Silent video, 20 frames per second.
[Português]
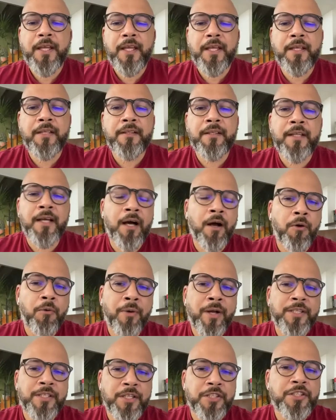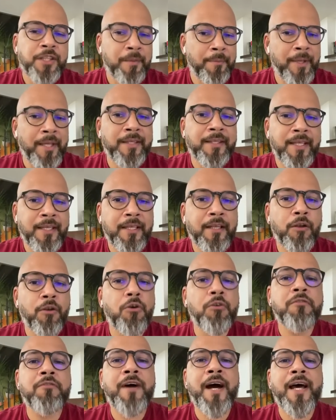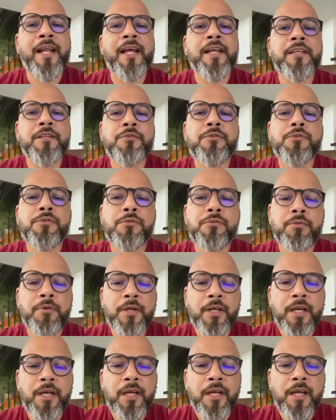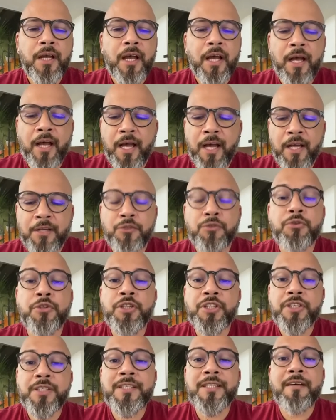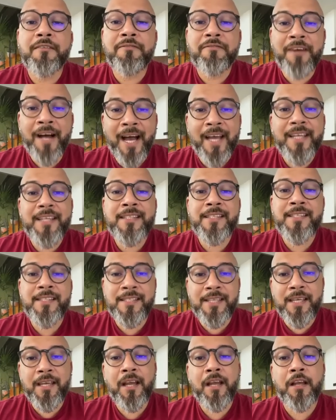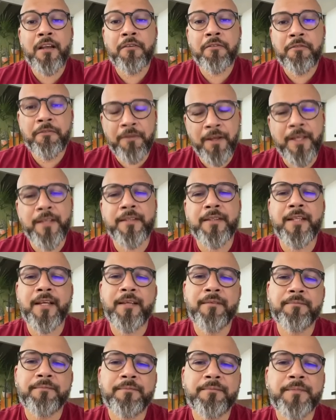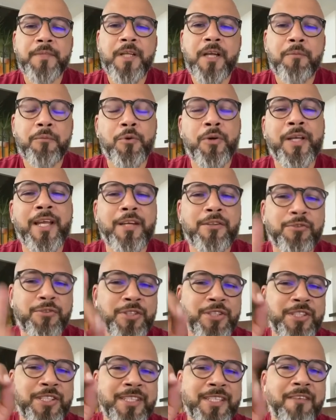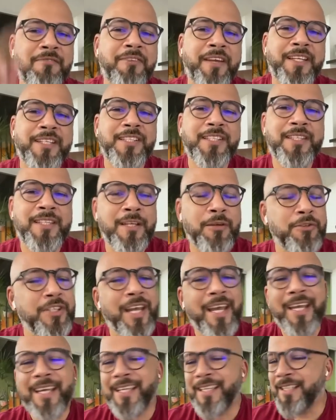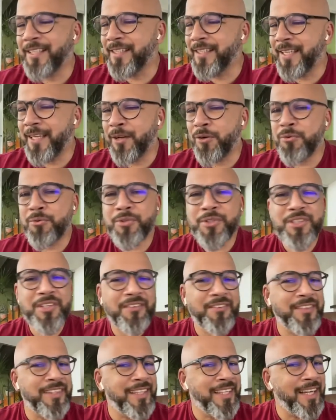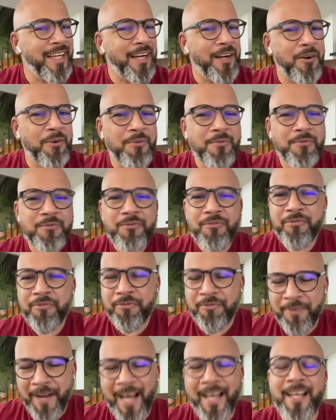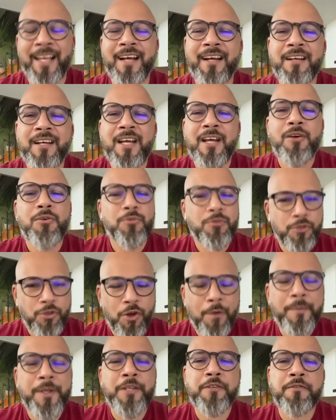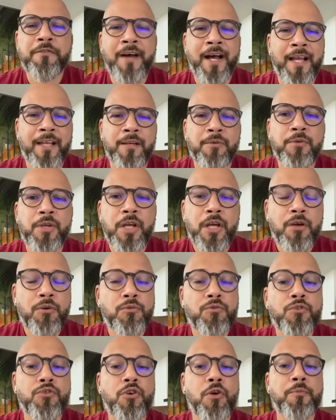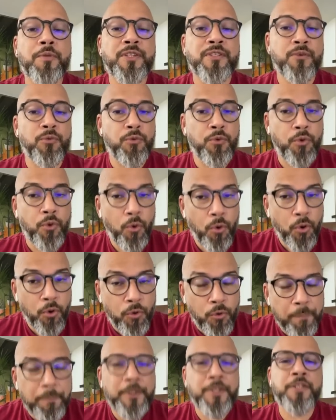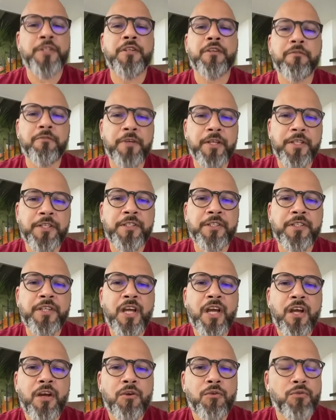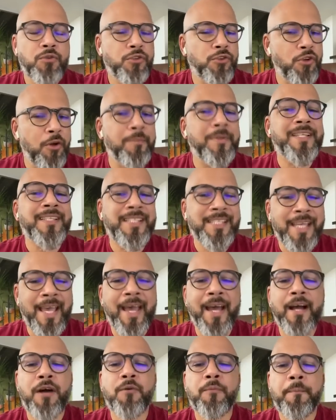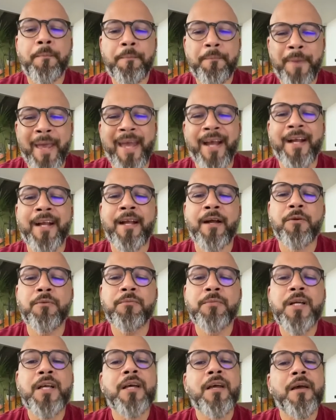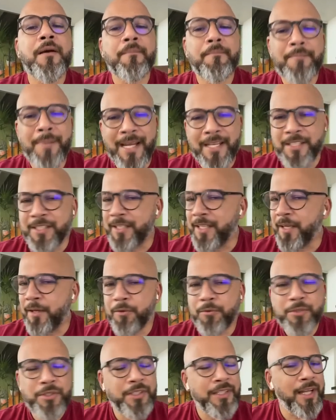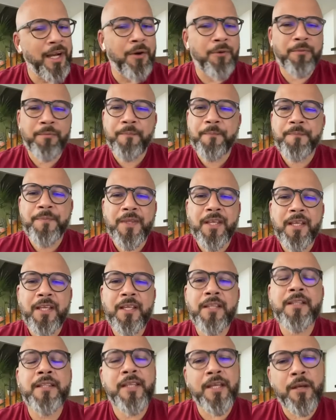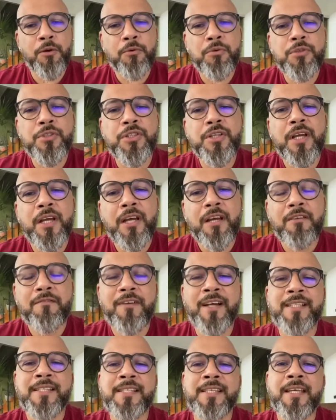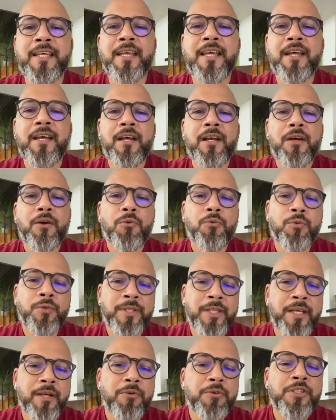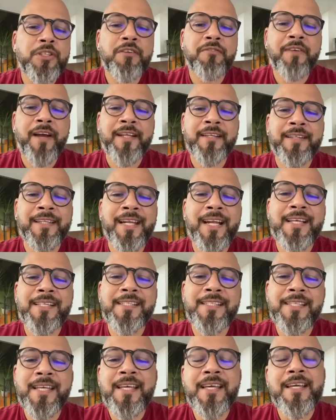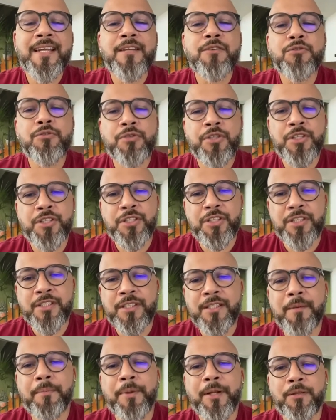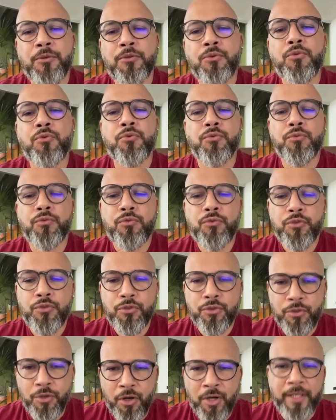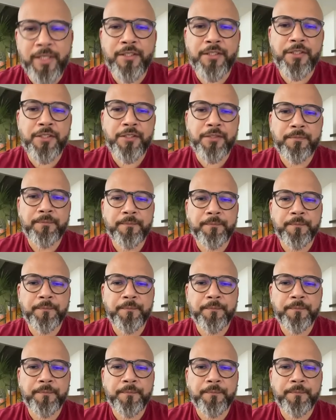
Então a gente também tem que louvar a isso. A justiça vai ser feita, porque a justiça vem de Deus e Deus não falha. Os homens falham, os homens são corruptíveis, os homens erram, pecam, mas Deus não. E Deus vai ser o Deus que vai trazer a justiça para todos nós.